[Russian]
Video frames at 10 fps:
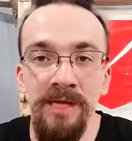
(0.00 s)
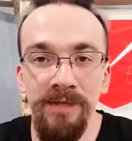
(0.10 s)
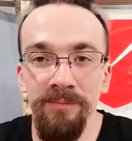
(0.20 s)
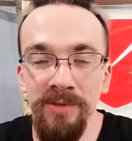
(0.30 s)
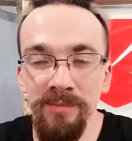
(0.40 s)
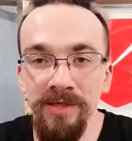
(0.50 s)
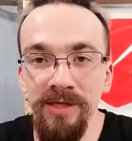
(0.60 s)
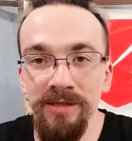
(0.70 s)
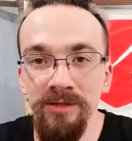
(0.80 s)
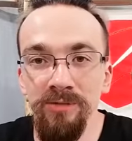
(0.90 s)

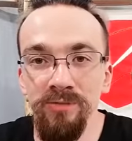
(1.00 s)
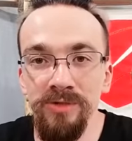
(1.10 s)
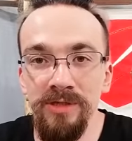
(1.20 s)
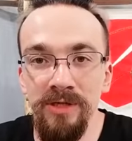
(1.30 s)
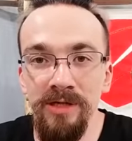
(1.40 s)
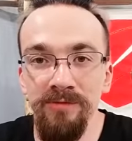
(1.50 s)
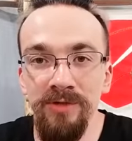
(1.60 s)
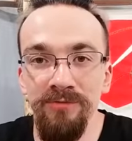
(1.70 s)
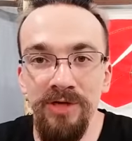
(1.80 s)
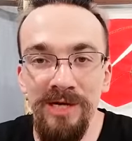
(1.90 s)
Например, они
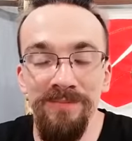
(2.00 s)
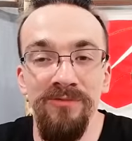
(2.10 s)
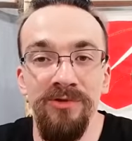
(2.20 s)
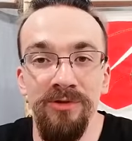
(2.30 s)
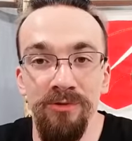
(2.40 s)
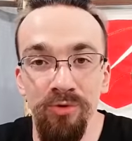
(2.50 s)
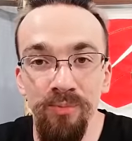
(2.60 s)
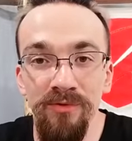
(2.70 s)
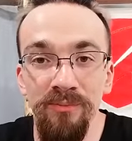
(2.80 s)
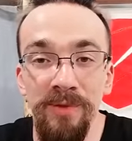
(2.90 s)
устраивали выкапывание
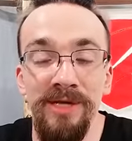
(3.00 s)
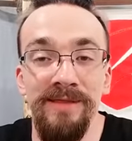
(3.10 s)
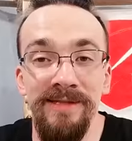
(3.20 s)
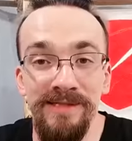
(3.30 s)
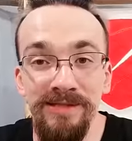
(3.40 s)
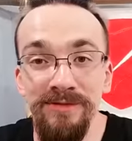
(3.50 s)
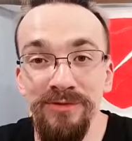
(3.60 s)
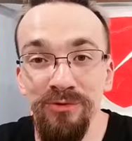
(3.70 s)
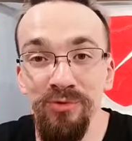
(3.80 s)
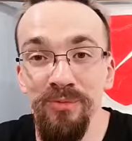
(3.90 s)
трупов,
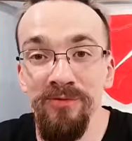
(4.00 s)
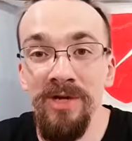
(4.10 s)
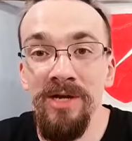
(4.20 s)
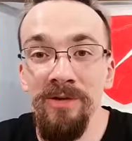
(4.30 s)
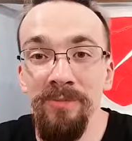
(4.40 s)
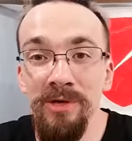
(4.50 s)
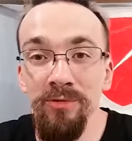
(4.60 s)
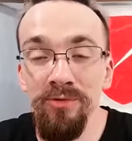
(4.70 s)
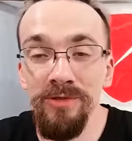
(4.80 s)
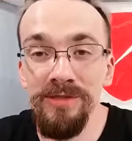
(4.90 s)
протаскивание трупов по
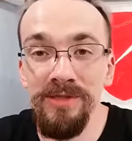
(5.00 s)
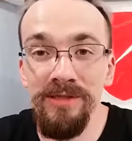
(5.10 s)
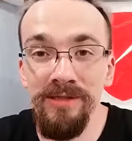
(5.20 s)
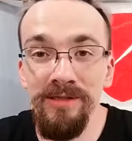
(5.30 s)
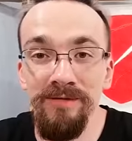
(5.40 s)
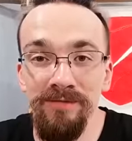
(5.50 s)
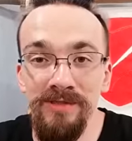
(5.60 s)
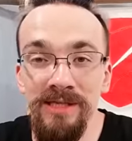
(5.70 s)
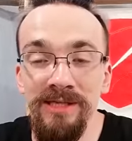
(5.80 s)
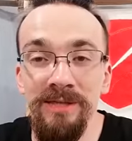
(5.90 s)
улице и
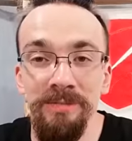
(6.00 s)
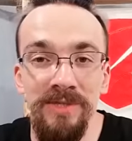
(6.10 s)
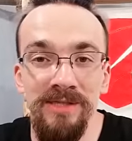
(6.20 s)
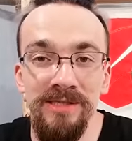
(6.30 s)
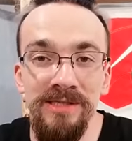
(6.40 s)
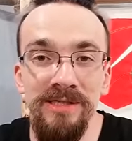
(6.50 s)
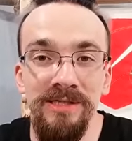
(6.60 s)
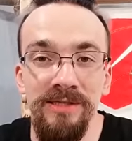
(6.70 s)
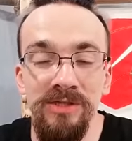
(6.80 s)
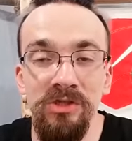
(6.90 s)
всякие
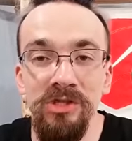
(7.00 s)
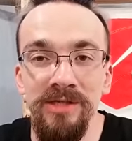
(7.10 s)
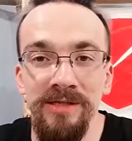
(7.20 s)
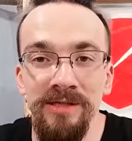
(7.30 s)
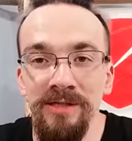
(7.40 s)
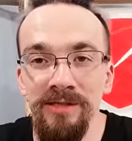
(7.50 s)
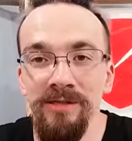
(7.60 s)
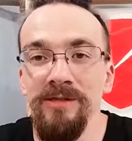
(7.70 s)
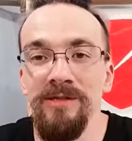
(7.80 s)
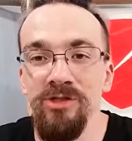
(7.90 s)
мерзкие игры
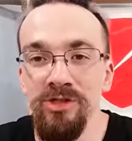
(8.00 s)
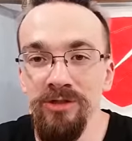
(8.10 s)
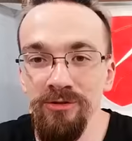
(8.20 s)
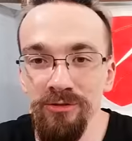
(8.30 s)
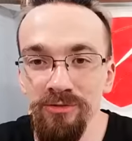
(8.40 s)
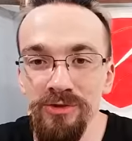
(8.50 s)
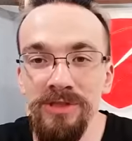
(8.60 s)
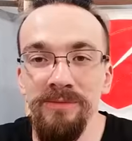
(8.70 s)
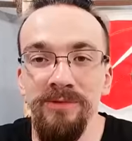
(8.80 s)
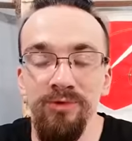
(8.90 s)
и расчлененку с
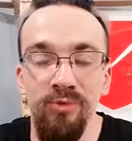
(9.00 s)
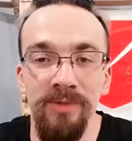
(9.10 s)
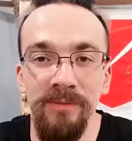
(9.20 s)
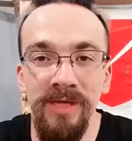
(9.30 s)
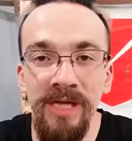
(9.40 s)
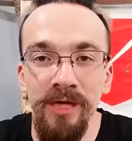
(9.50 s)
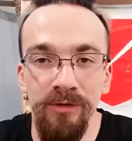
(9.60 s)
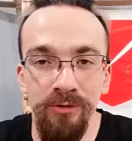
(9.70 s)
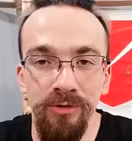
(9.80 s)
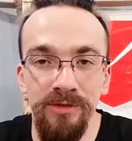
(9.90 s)
этими трупами.
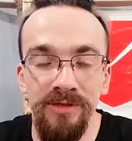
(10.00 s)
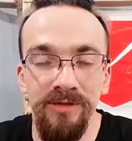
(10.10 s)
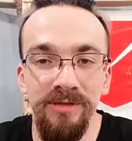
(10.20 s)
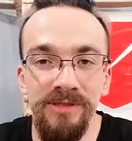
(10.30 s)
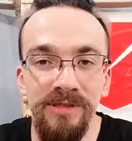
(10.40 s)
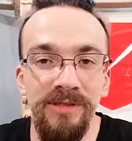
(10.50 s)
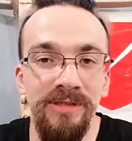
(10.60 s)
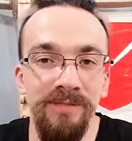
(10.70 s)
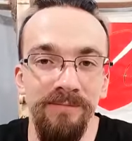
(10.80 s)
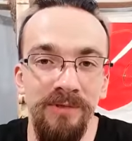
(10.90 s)
Но делалось
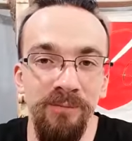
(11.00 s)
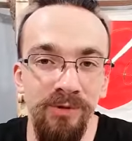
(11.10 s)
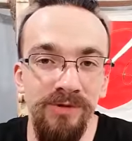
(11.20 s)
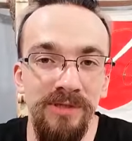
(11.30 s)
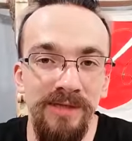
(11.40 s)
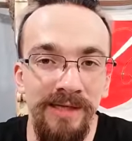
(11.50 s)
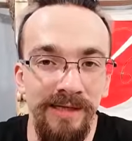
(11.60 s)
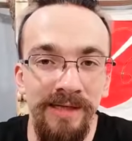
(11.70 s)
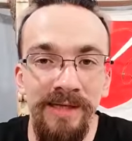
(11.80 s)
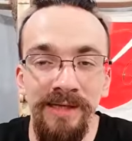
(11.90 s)
это не просто
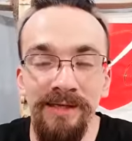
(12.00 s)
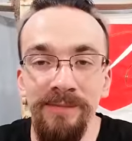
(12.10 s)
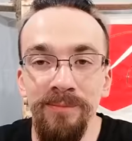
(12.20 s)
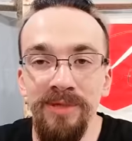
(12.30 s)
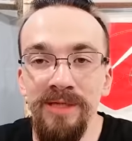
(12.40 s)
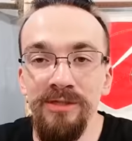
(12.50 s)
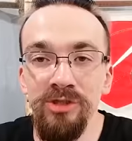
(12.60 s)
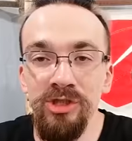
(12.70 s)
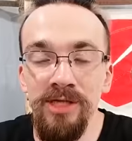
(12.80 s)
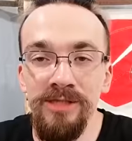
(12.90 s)
так. Это была
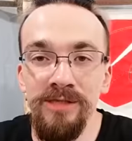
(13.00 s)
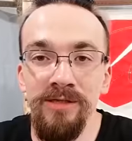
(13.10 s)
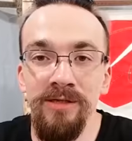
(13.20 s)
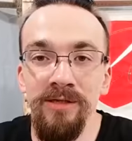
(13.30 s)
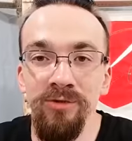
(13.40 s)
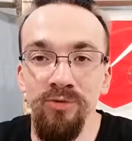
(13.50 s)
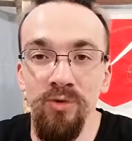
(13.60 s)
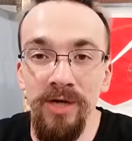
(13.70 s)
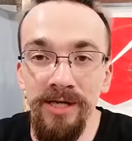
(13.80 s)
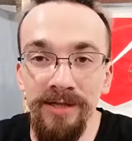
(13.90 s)
часть
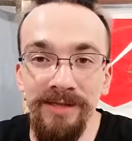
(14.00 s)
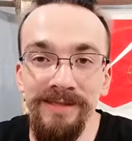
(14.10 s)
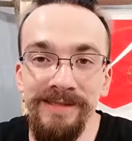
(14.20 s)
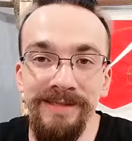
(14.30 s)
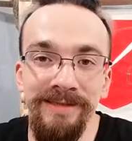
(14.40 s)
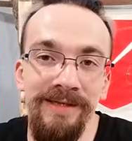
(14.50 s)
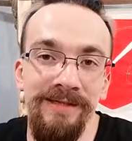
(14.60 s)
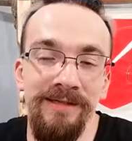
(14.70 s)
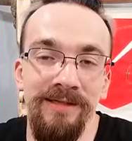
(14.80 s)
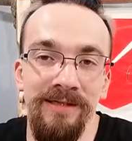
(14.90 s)
ритуала
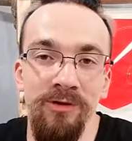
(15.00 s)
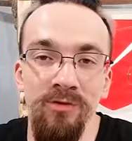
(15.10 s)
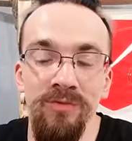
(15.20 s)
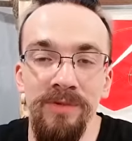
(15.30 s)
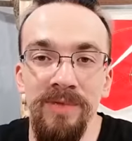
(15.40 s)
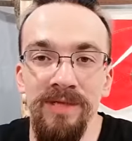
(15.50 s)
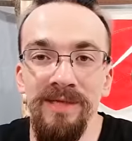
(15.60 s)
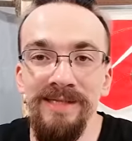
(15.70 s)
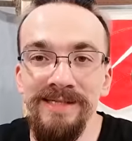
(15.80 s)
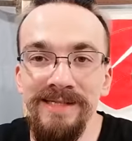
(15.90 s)
изгнания какого-либо
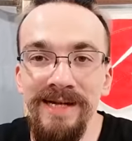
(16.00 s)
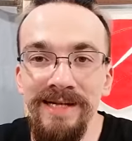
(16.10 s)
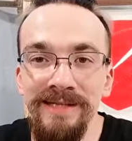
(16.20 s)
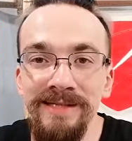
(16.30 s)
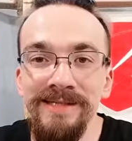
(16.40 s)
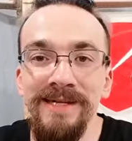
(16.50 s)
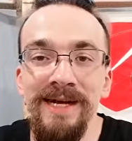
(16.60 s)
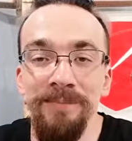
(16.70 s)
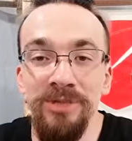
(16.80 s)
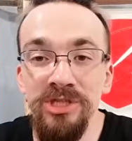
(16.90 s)
лица из
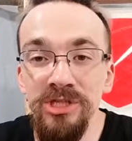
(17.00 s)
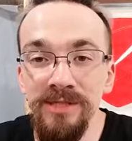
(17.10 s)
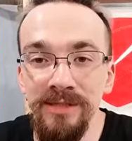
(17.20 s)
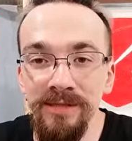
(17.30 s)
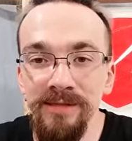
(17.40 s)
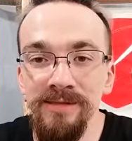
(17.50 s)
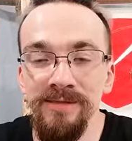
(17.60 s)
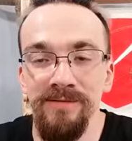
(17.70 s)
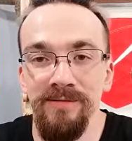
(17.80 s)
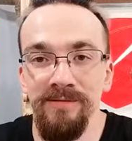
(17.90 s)
общины,
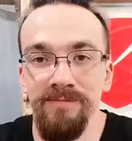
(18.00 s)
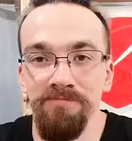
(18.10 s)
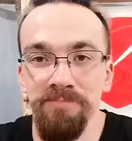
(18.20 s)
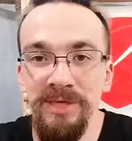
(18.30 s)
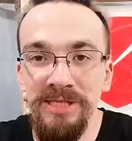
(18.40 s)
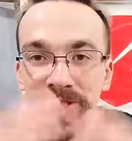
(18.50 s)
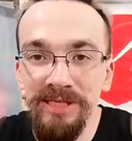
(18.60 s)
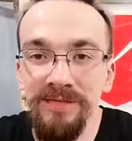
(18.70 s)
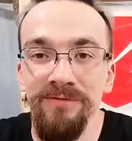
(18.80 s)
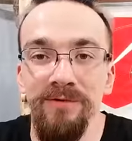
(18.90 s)
из
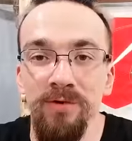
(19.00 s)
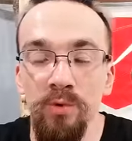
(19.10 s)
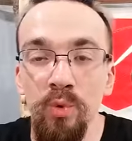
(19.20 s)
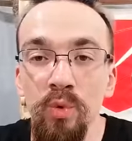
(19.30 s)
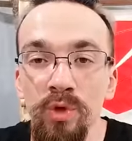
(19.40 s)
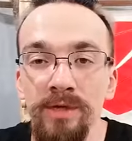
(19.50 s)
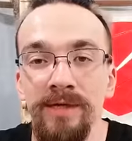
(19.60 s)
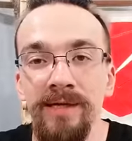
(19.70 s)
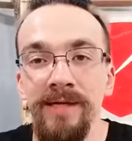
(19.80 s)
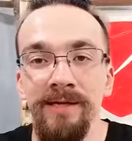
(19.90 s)
пределов
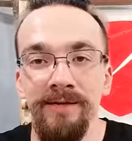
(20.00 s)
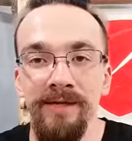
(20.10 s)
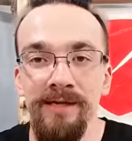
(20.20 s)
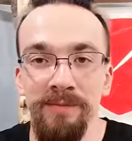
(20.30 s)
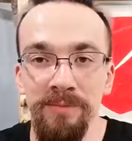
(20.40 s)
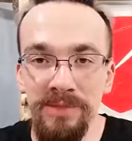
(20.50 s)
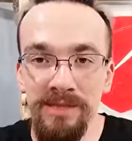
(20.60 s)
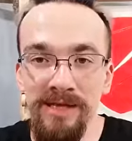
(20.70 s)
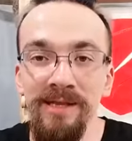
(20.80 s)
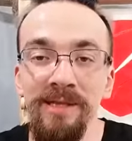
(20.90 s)
города на
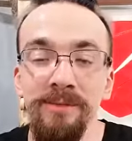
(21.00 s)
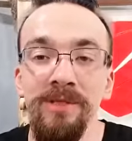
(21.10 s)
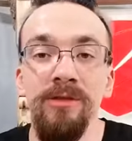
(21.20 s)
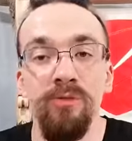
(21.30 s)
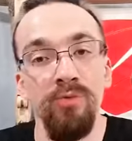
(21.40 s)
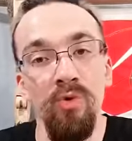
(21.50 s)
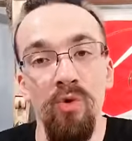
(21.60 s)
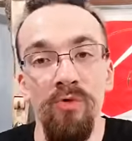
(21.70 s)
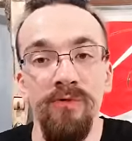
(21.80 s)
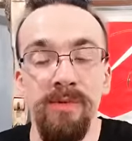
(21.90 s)
материальном и
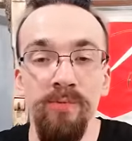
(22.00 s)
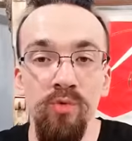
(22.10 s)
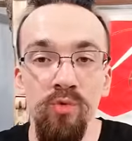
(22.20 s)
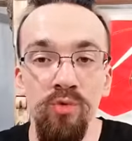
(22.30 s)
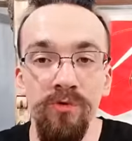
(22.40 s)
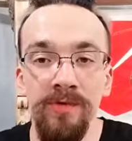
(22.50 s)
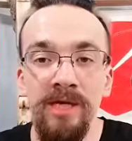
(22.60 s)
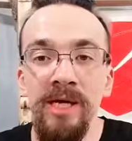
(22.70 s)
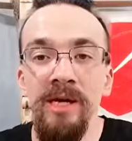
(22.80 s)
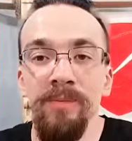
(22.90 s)
духовном
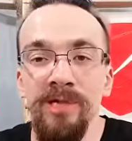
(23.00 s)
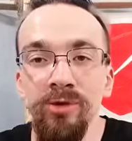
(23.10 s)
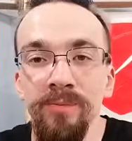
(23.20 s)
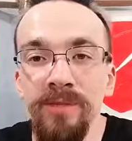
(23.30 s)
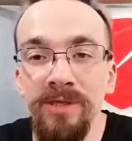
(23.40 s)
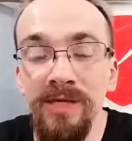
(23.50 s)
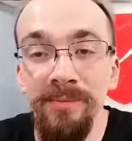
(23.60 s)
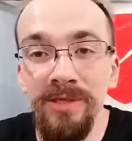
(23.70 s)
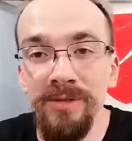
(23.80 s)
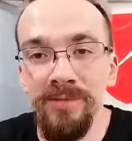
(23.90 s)
уровне. Подробно я
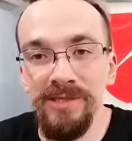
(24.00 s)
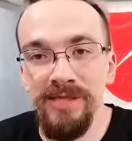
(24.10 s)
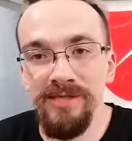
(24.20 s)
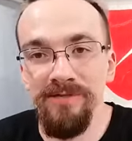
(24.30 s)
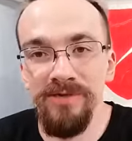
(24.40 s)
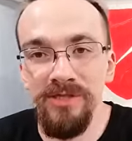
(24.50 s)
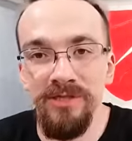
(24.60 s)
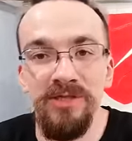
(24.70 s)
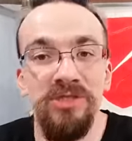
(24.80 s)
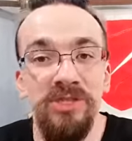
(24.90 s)
об этом рассказал в
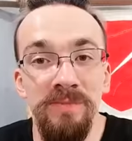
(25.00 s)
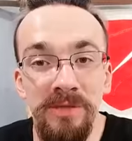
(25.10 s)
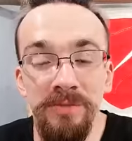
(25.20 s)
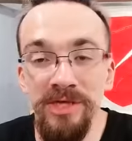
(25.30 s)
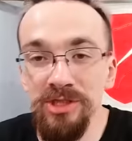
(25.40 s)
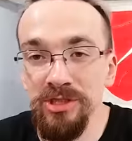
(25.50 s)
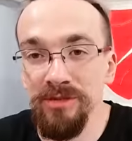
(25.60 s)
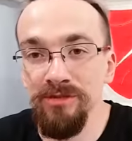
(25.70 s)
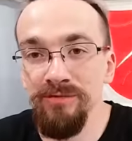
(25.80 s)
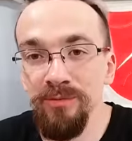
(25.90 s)
целых семи
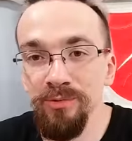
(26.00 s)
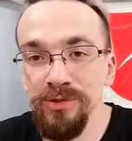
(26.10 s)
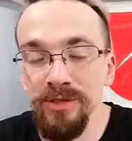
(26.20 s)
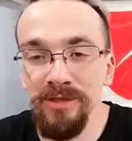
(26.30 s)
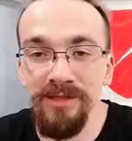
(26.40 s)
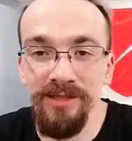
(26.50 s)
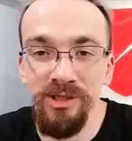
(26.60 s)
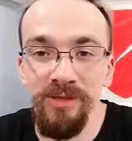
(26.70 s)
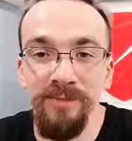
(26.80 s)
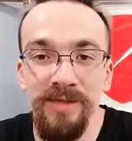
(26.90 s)
больших выпусках на
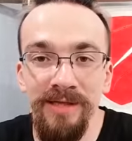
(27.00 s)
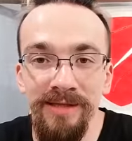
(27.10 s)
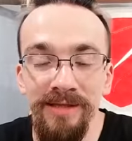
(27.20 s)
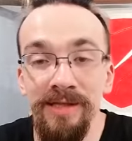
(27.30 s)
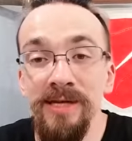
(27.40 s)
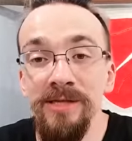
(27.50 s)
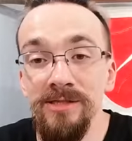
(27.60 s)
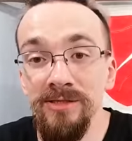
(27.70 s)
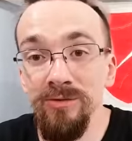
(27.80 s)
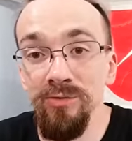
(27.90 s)
нашем канале.
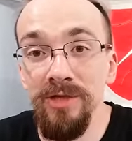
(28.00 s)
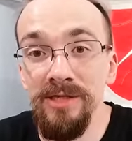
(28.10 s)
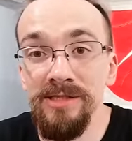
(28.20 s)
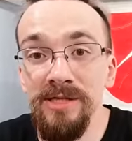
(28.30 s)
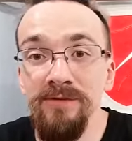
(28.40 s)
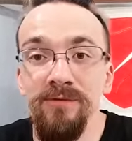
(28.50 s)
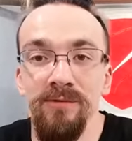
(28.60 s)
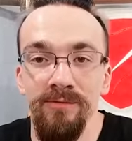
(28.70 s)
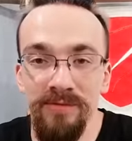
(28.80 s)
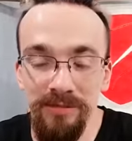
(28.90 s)
Ссылку я
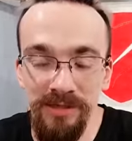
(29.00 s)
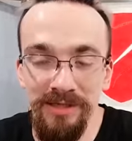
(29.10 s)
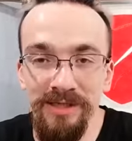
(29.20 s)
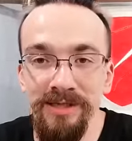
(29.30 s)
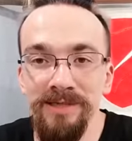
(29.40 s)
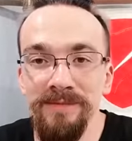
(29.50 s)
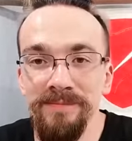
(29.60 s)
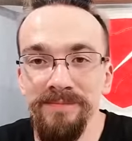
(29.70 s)
оставлю в комментариях.